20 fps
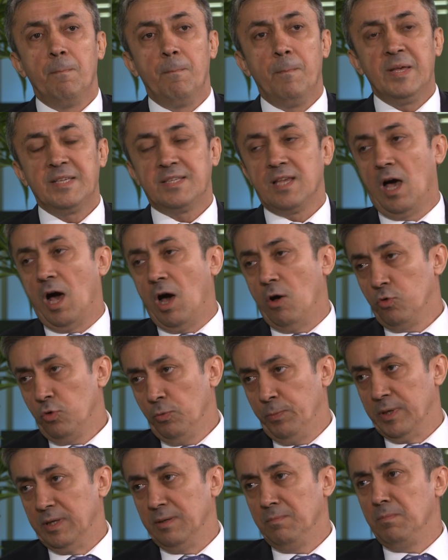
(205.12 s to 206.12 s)
Mesela
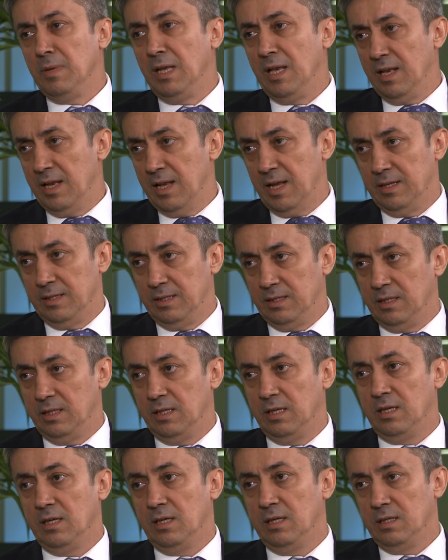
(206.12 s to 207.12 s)
Avrupa'nın bilinen
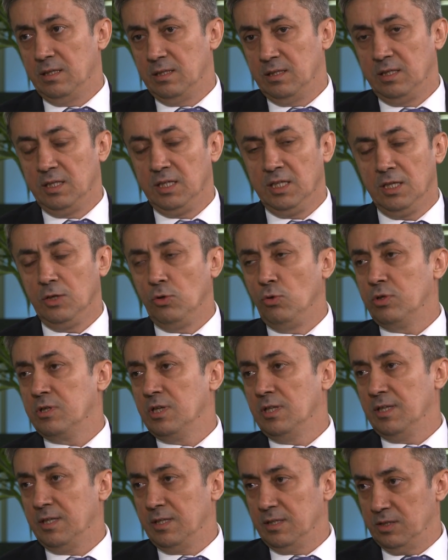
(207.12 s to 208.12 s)
e, iyi
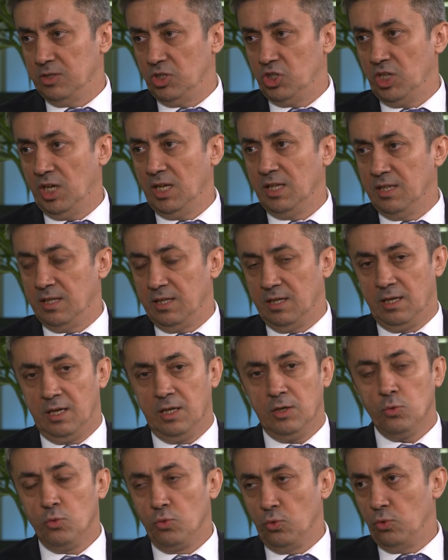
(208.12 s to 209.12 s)
ülkelerin
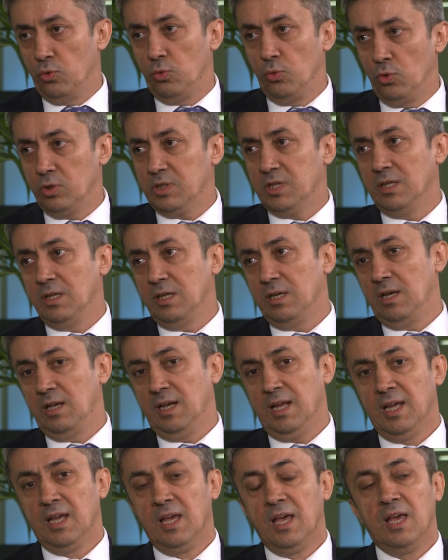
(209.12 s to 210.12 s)
şeyleriyle,
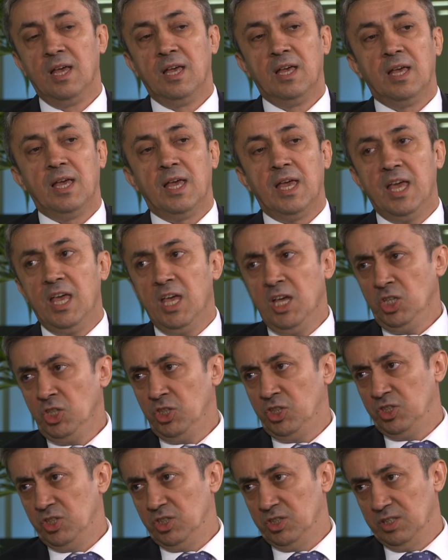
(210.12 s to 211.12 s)
ülkeleriyle
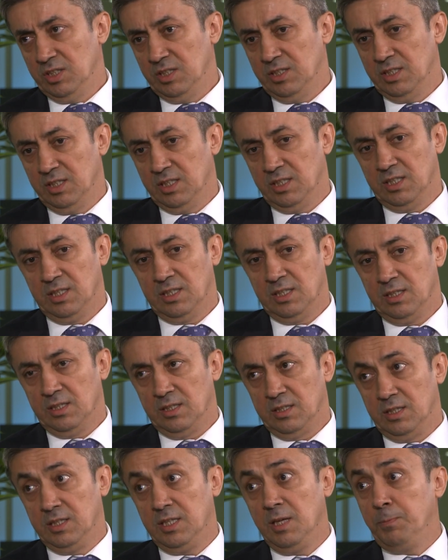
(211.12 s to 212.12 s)
eş e,
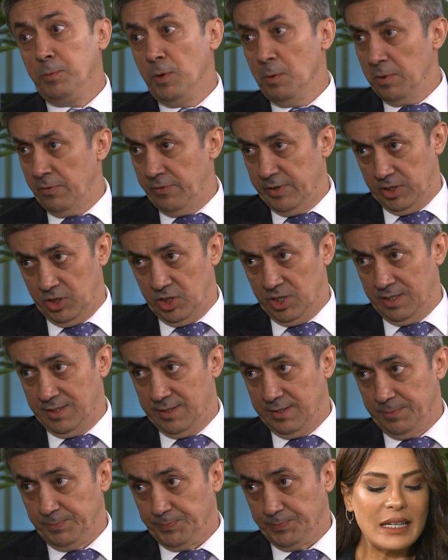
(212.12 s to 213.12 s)
diploma
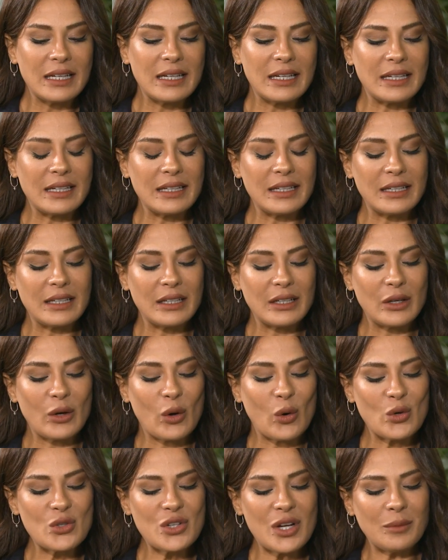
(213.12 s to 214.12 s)
vereceğiz. E,
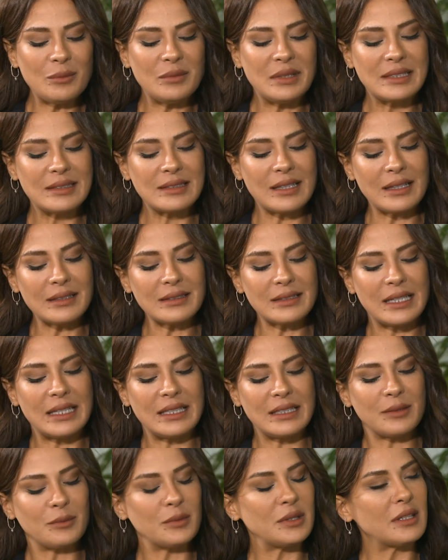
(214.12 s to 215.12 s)
hocam lisans
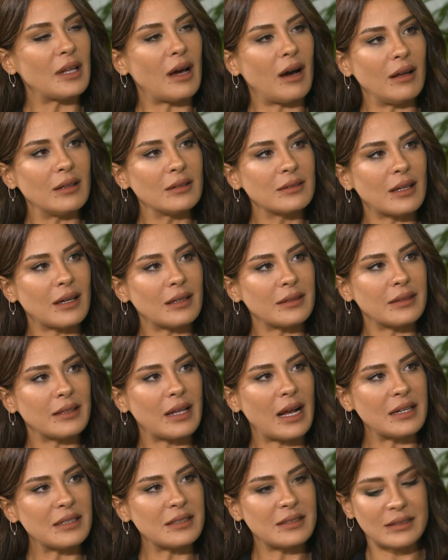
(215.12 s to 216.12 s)
eğitiminde alınan
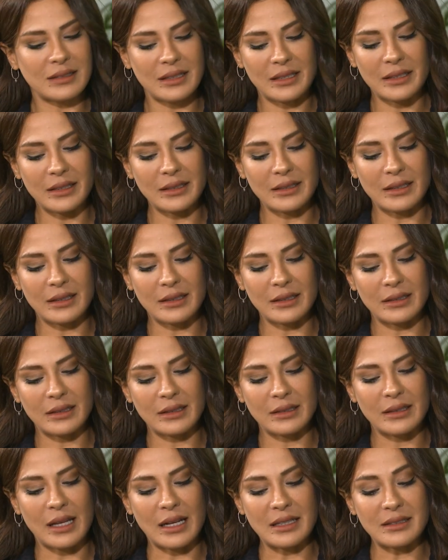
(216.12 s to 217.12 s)
derslerin
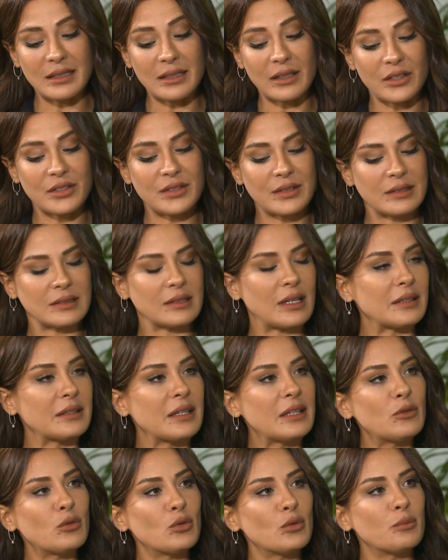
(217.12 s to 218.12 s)
e, dersler açısından
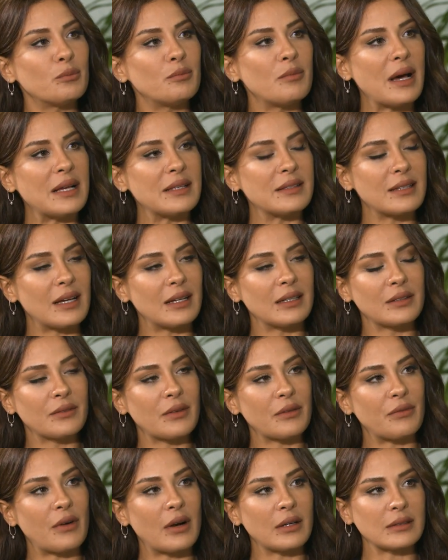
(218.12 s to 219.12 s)
ne tür
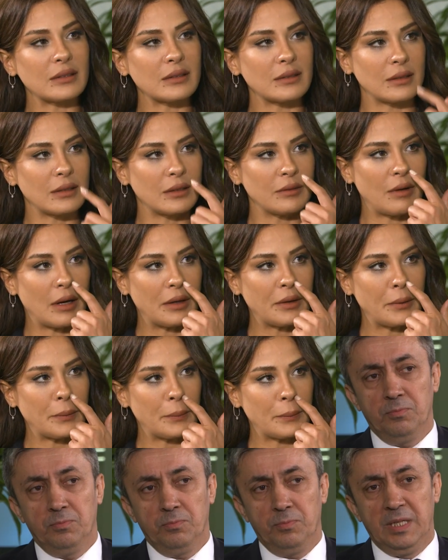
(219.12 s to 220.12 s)
benzerlik ve farklılıkları var?
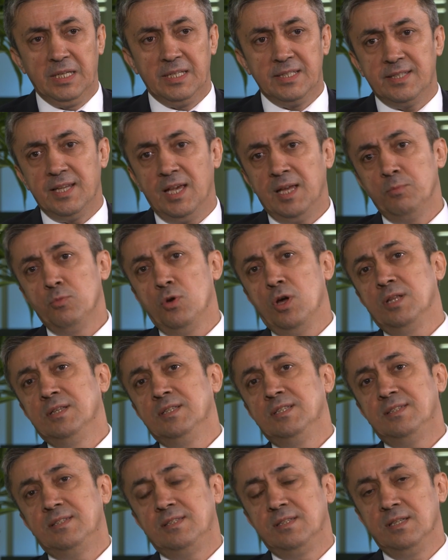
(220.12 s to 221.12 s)
Bilgisayar
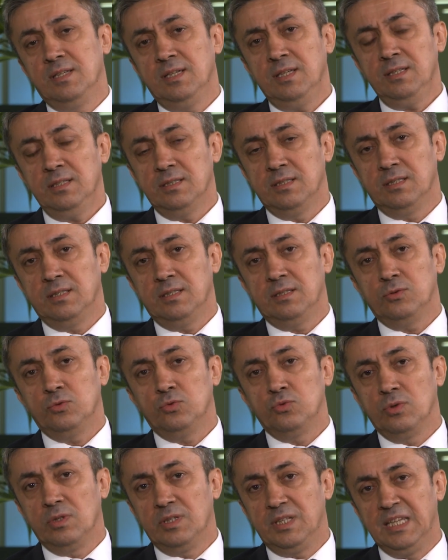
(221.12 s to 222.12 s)
mühendisliği e,
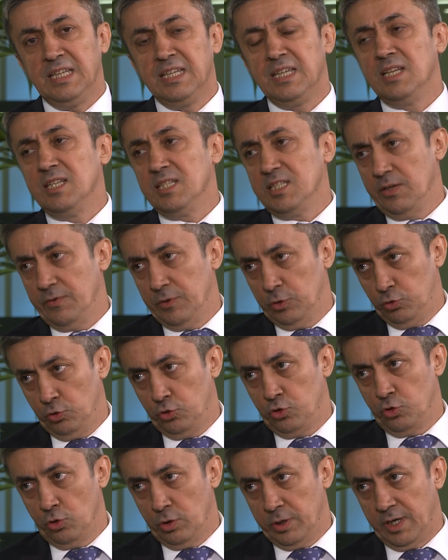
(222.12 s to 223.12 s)
İngilizce ve
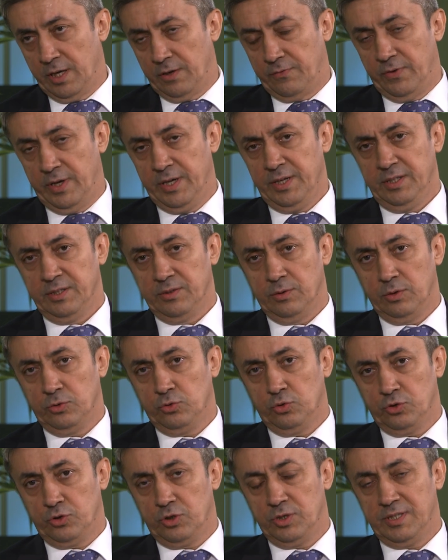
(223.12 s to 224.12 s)
Türkçe olarak var. E,
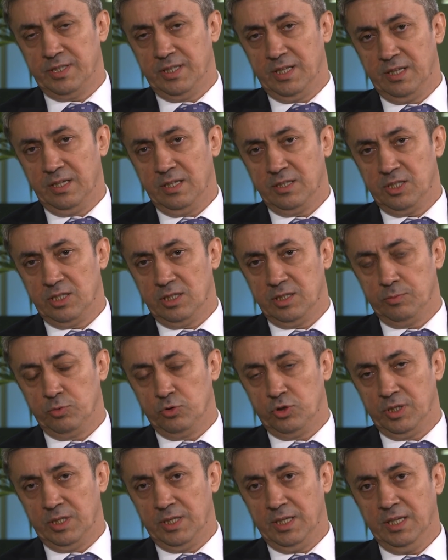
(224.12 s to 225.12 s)
Türkçesi yeni açıldı bu
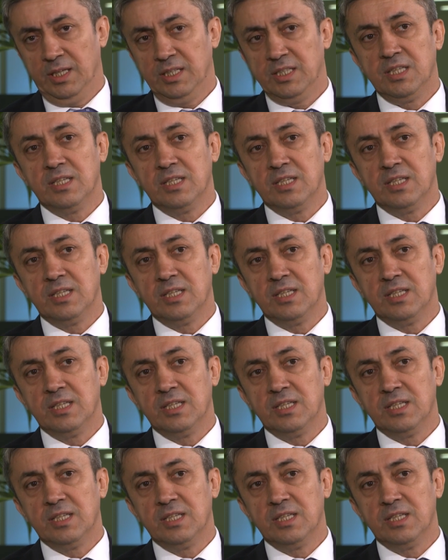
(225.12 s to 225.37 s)
sene.